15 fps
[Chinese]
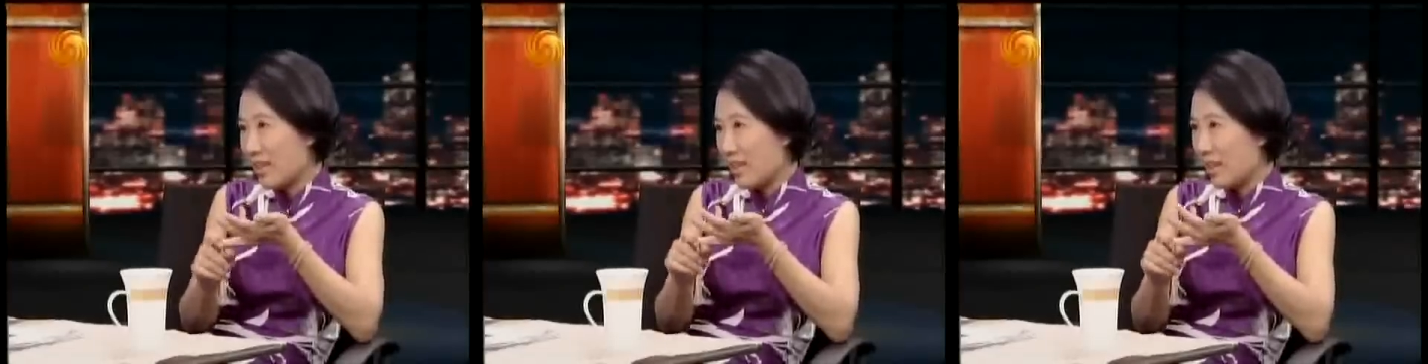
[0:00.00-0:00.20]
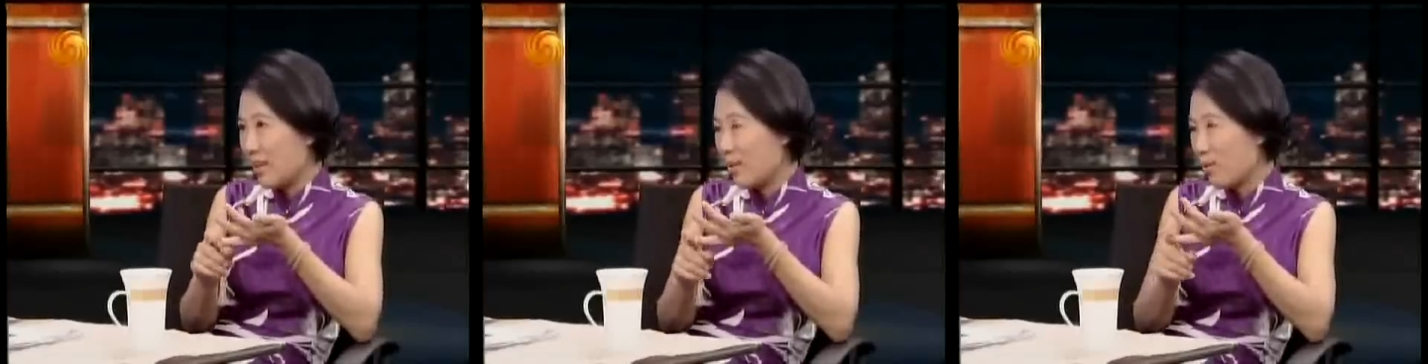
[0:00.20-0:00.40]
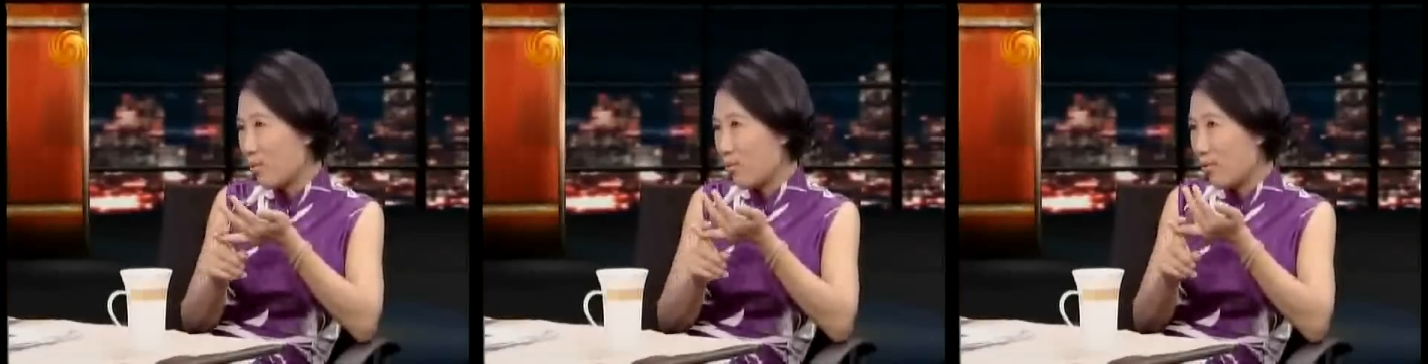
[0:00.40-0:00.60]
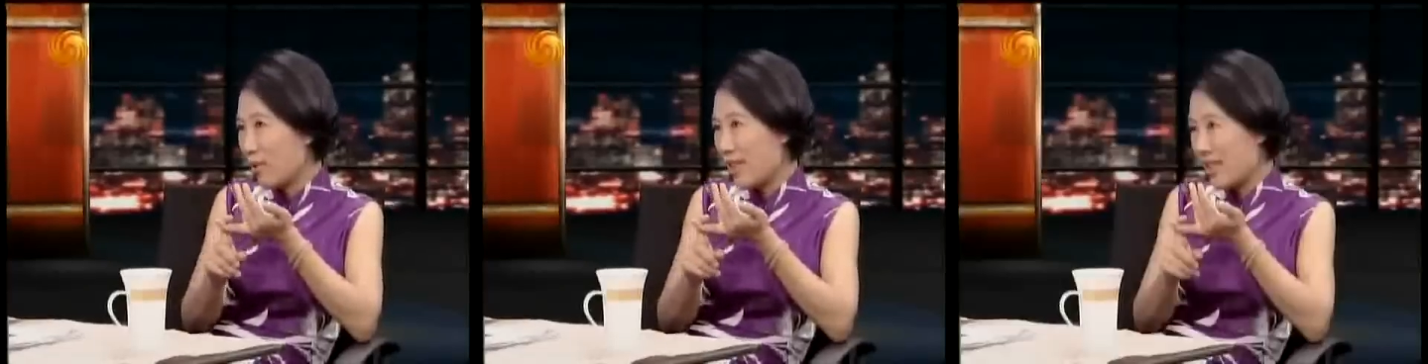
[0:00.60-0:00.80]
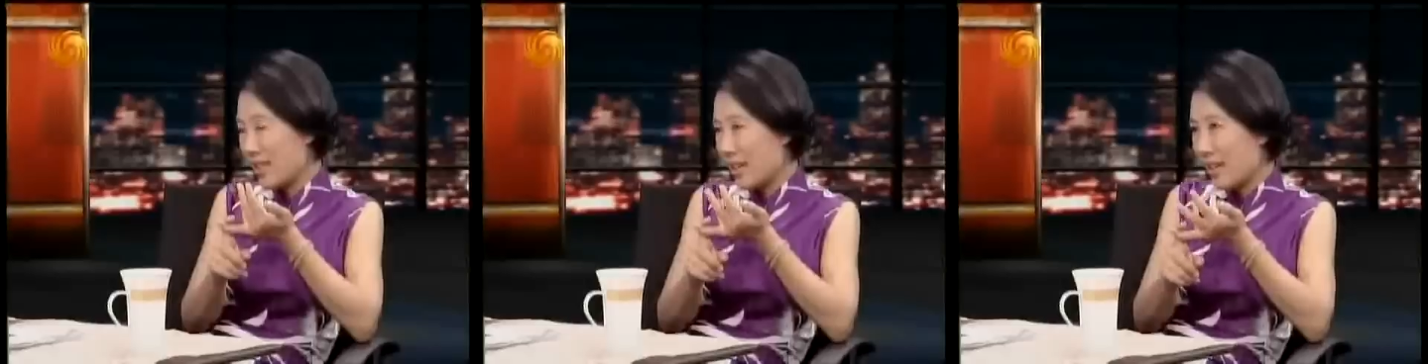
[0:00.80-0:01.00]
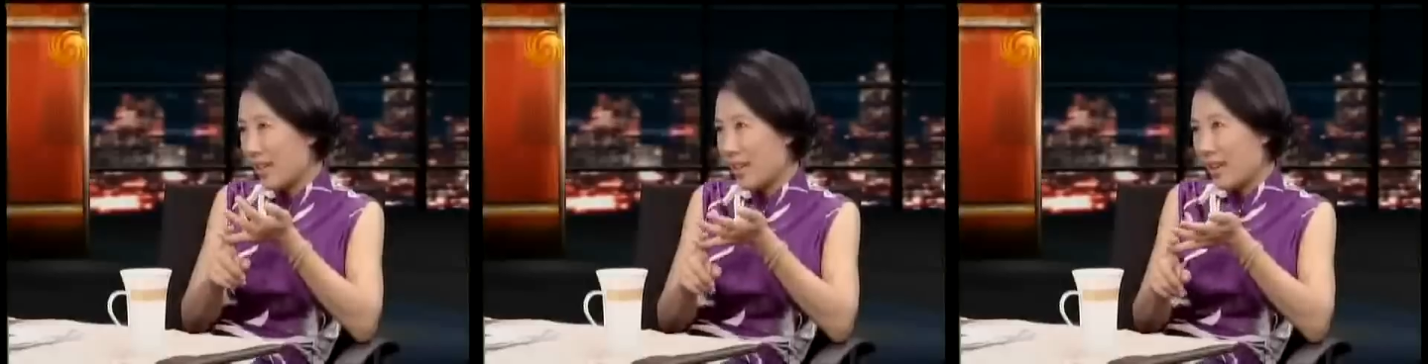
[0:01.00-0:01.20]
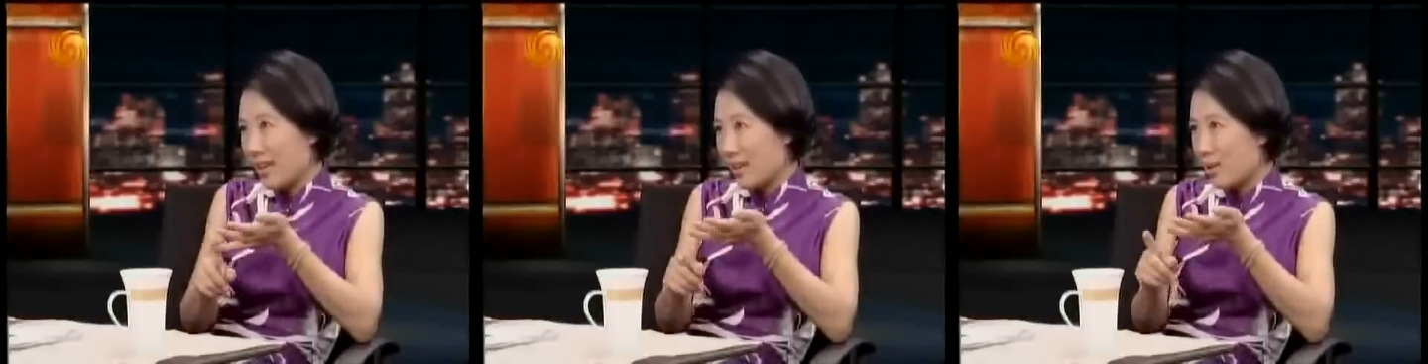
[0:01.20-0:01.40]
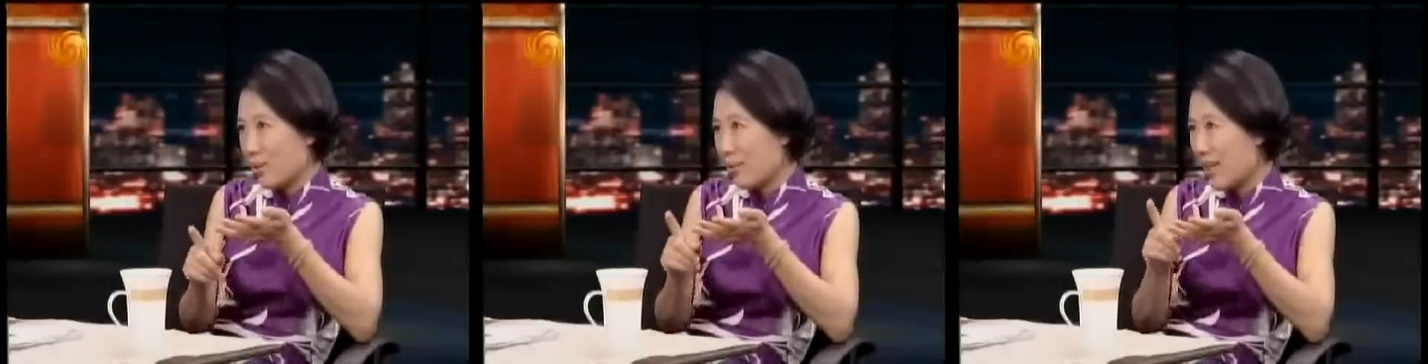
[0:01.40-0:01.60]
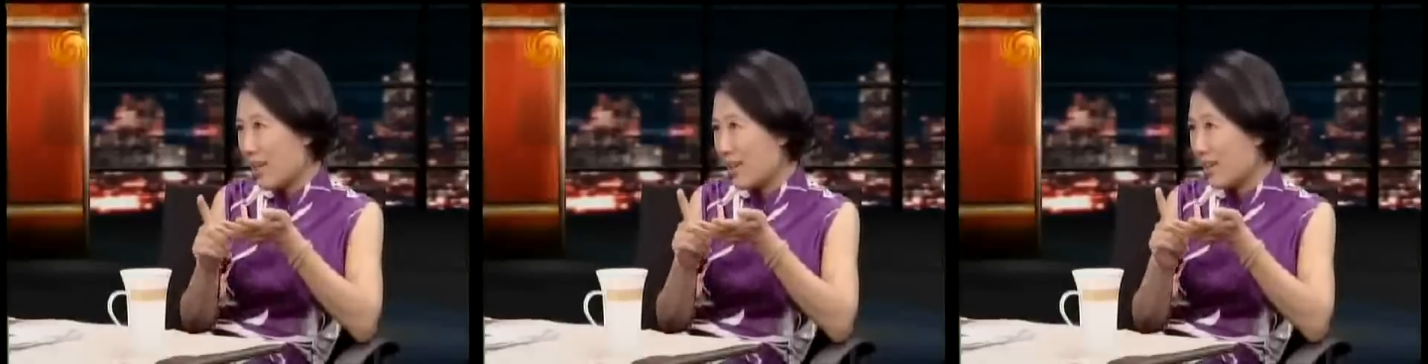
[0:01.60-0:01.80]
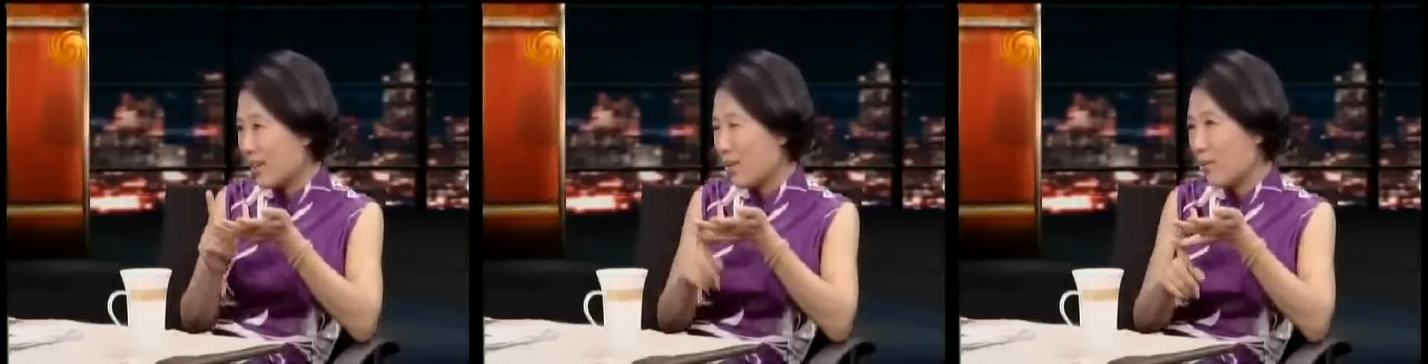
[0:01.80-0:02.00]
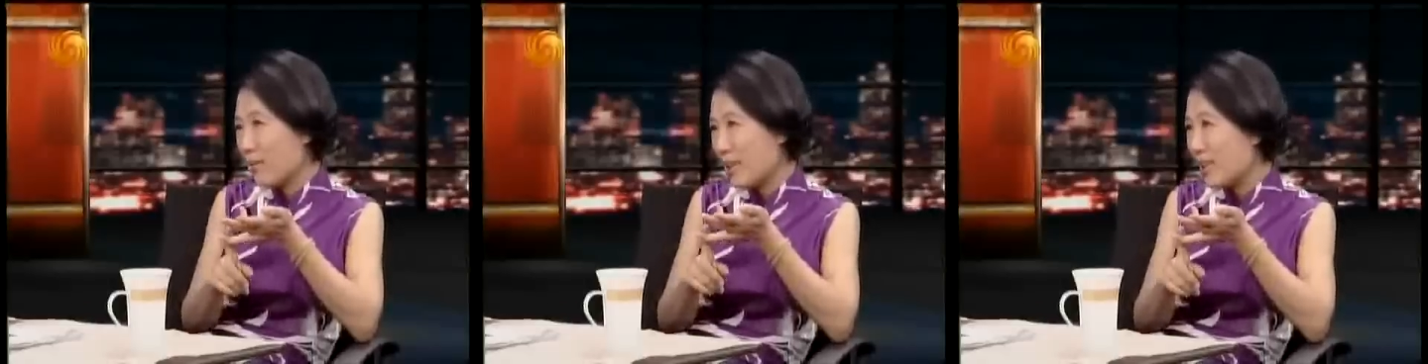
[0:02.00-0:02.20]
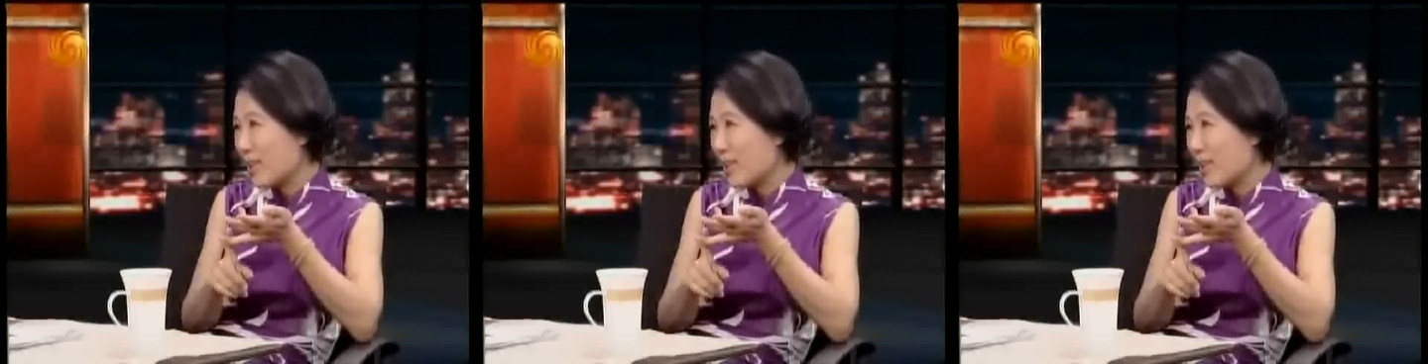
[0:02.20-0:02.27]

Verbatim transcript: 然后国企中冶恒通